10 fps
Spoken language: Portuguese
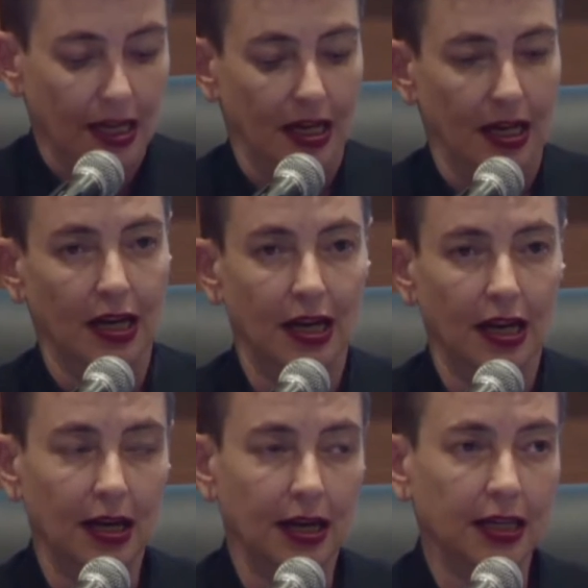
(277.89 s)

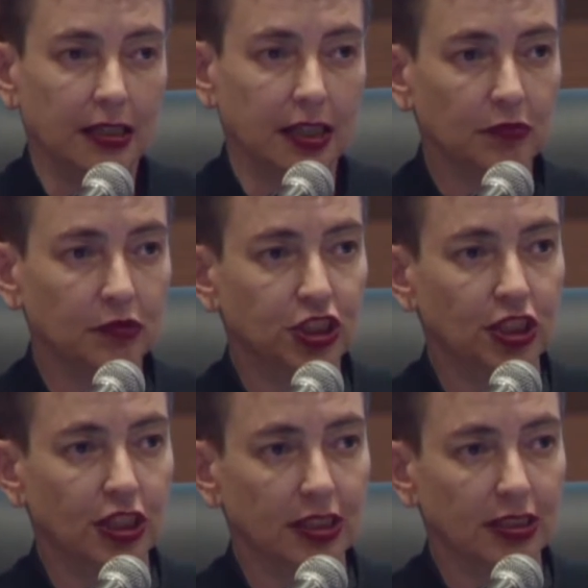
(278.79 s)
Ah, em termos
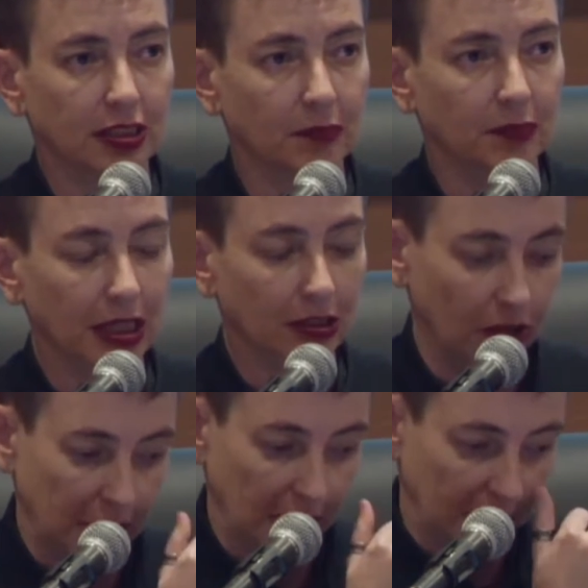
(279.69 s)
de acesso aberto,
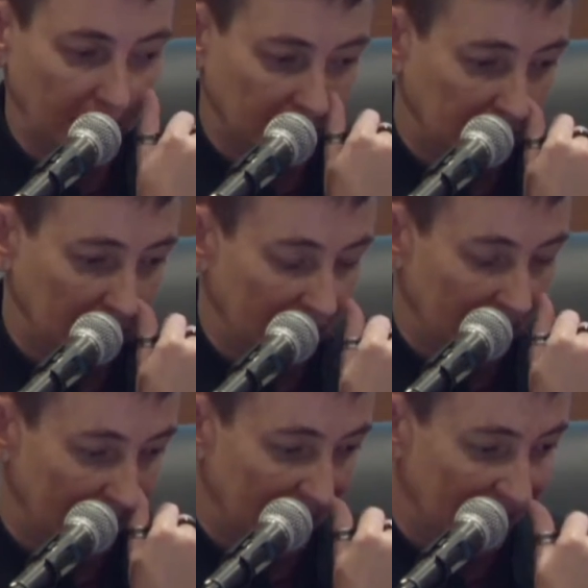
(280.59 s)
nós já temos,
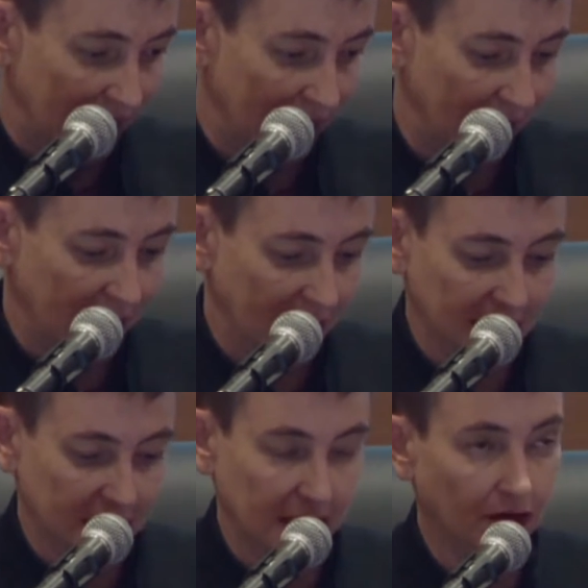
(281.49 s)
é, em
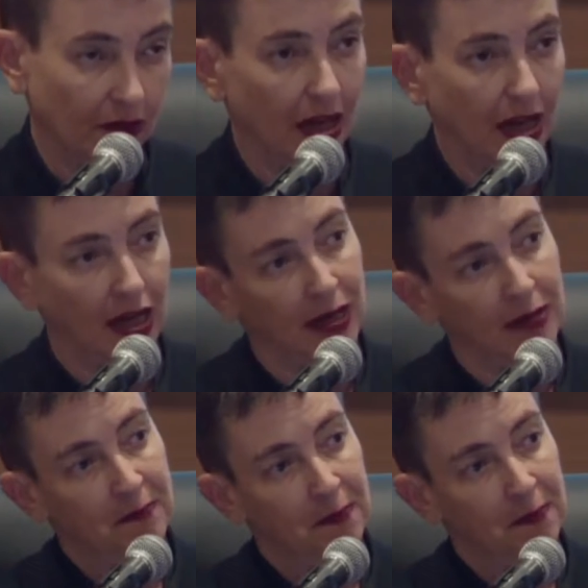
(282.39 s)
relação a